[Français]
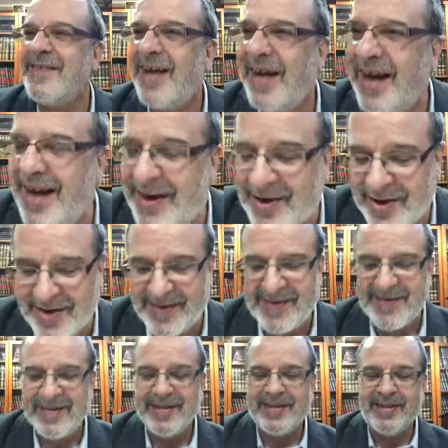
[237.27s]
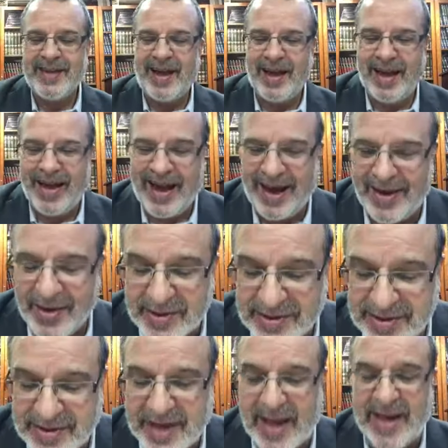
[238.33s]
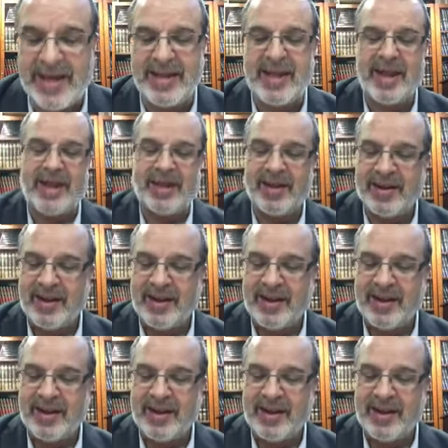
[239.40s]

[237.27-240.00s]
Alors, alors c'est ça l'idée.